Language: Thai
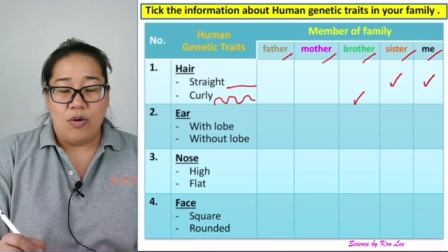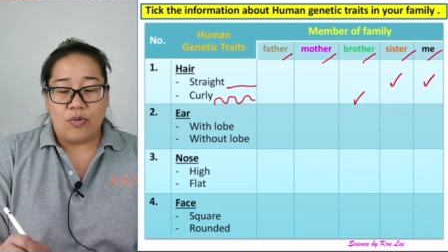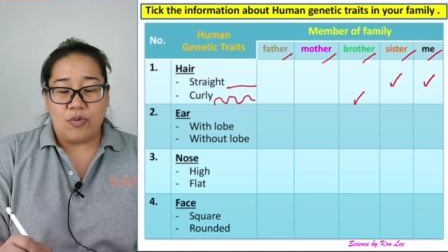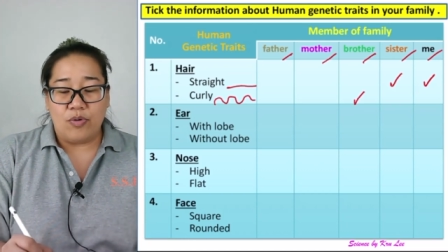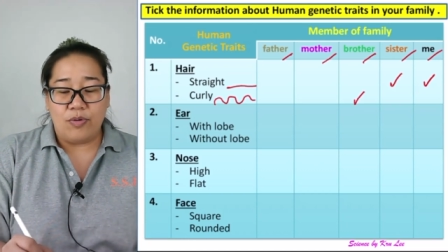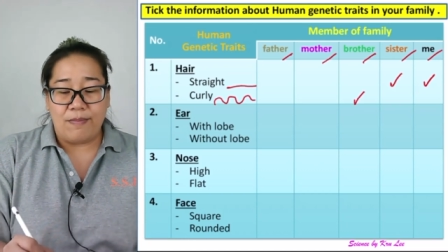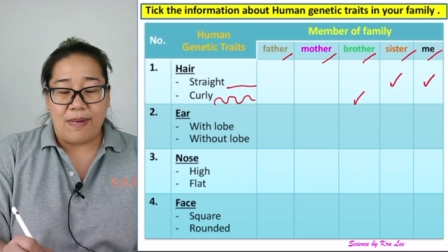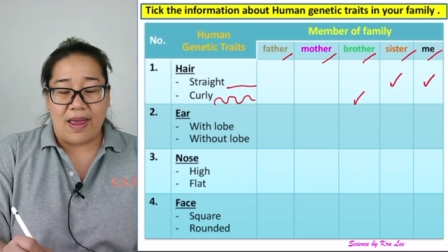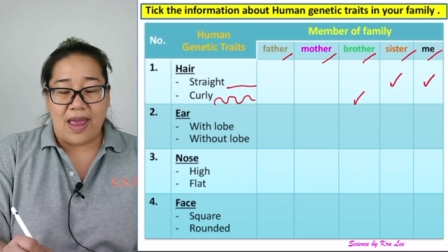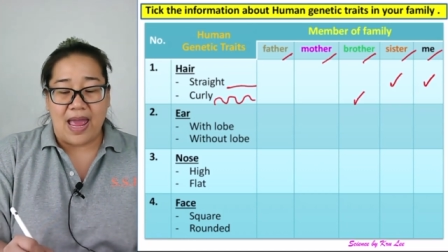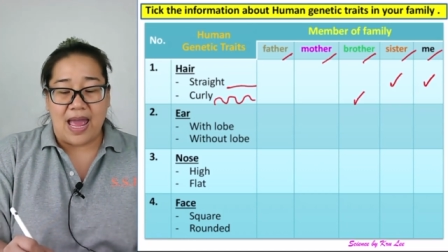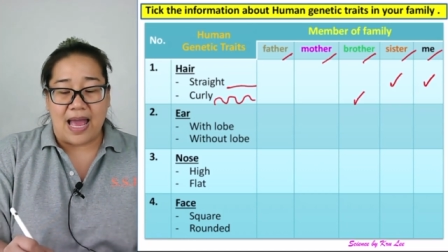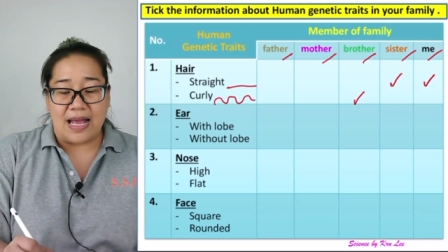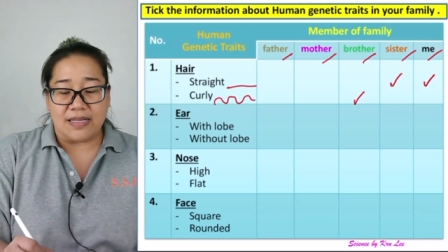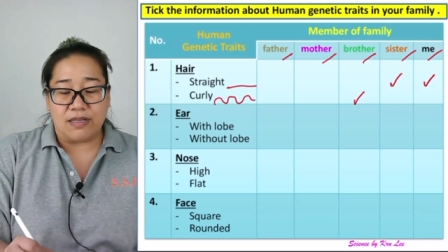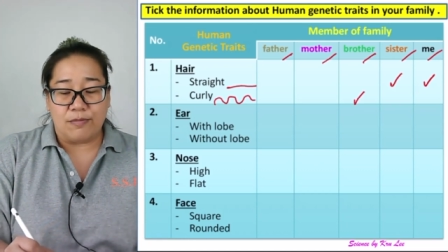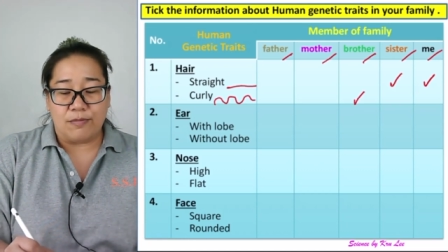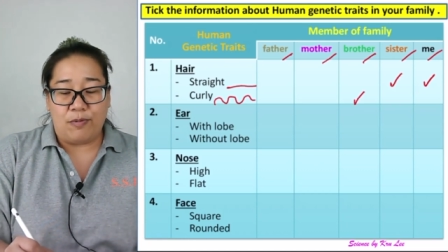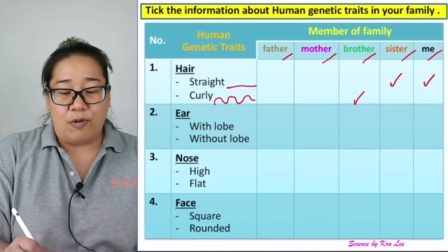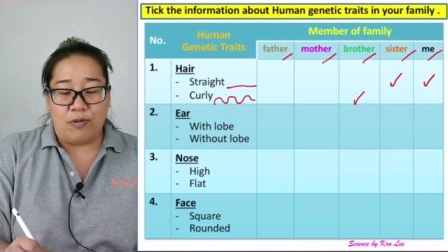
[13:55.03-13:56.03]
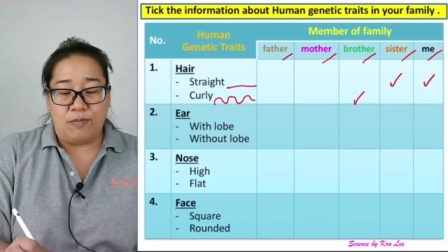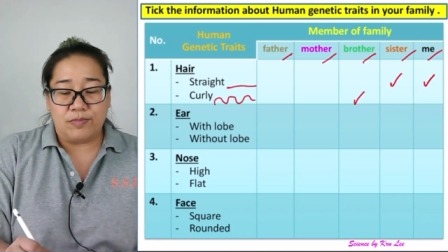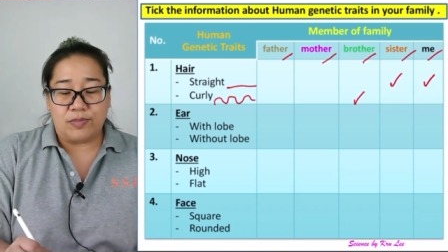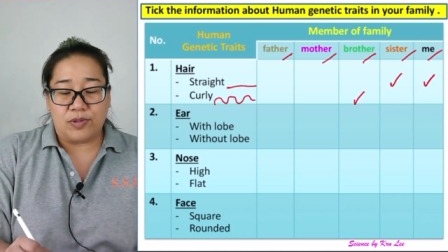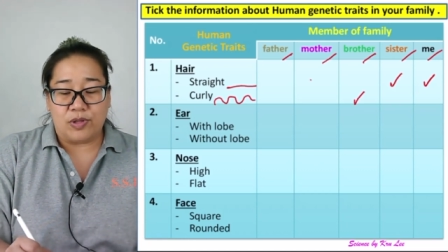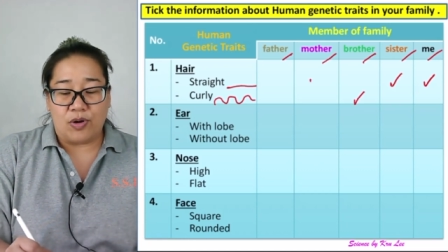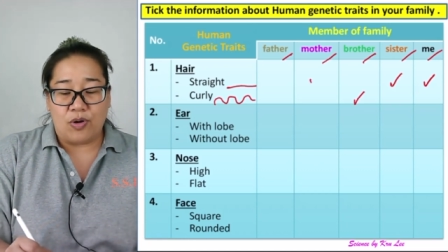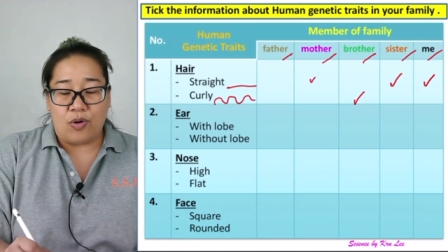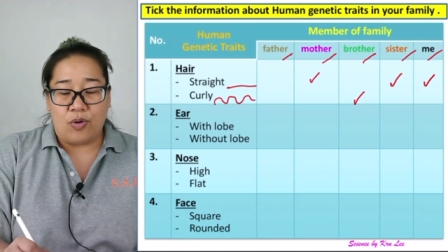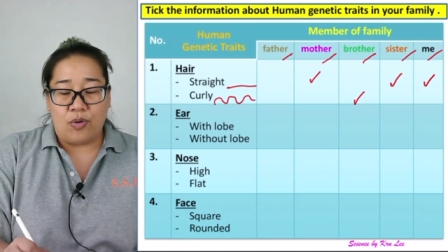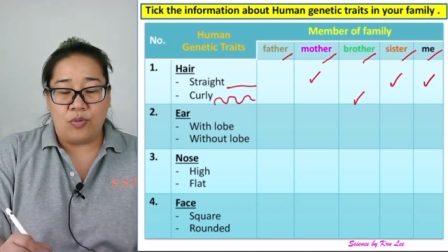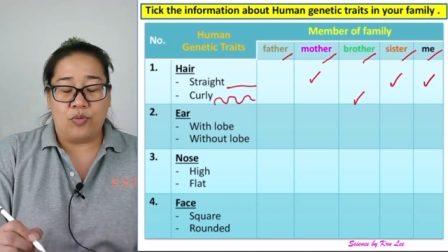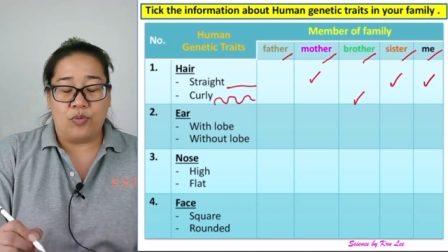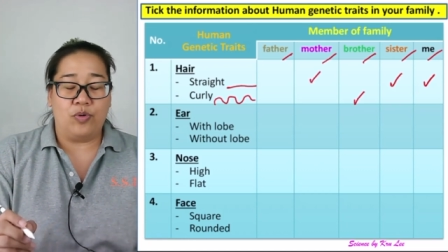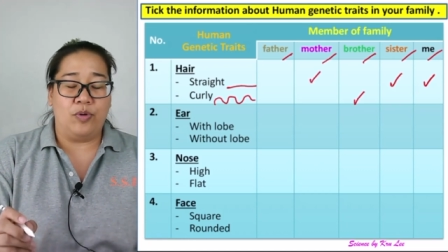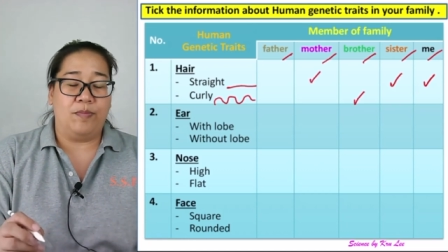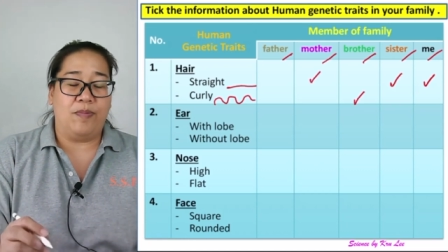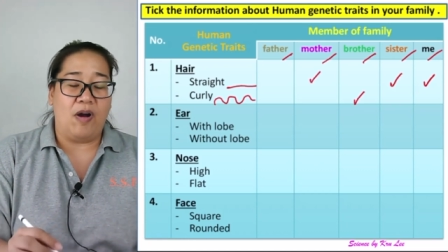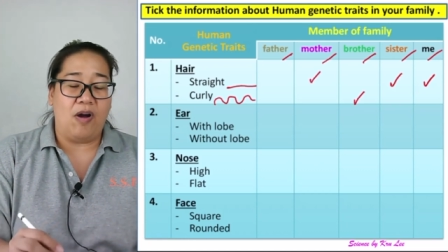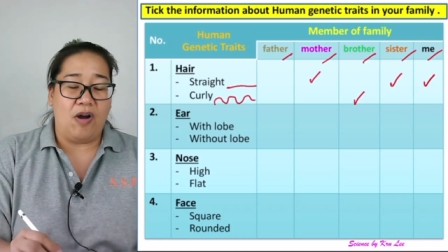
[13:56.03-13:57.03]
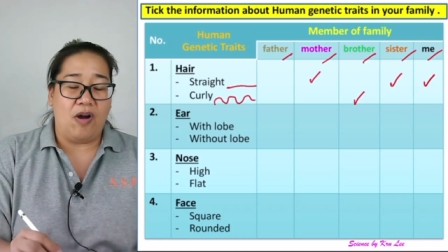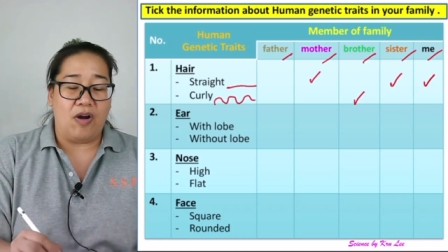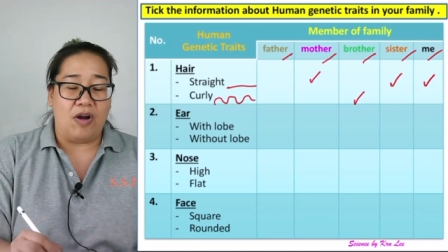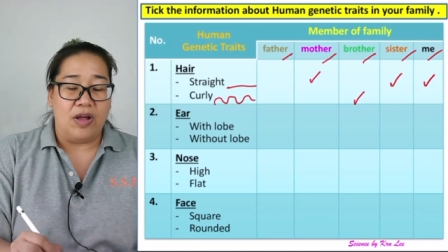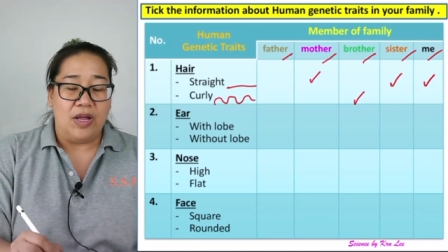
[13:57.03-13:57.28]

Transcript: คุณแม่อาจจะผมตรงคุณพ่อ